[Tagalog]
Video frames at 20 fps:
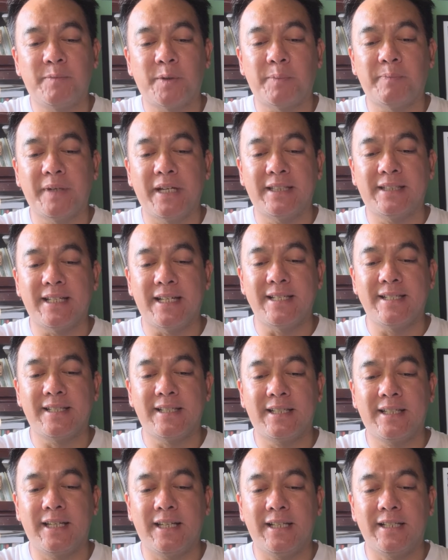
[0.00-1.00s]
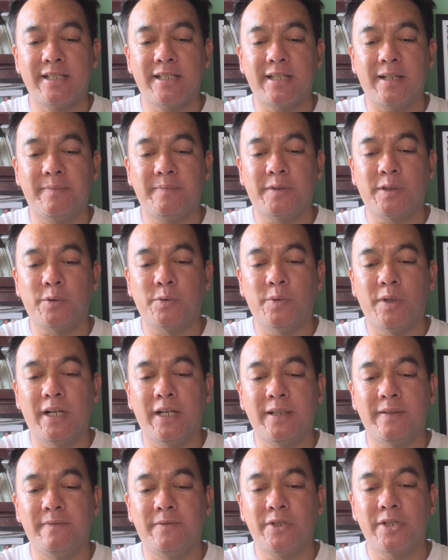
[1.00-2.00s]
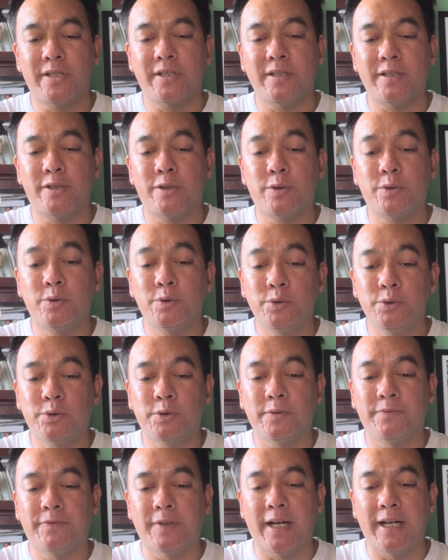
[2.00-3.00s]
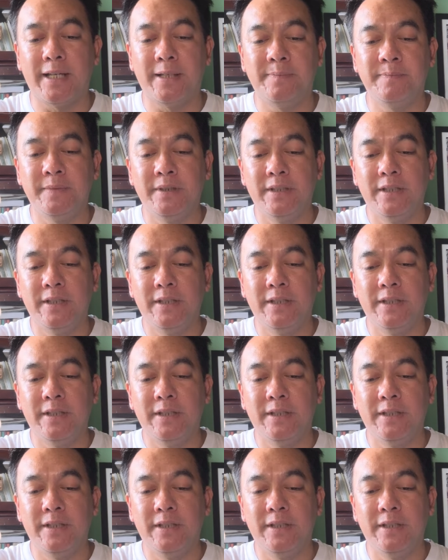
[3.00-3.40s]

Propeta Ezekiel chapter 1 verses 2 to 5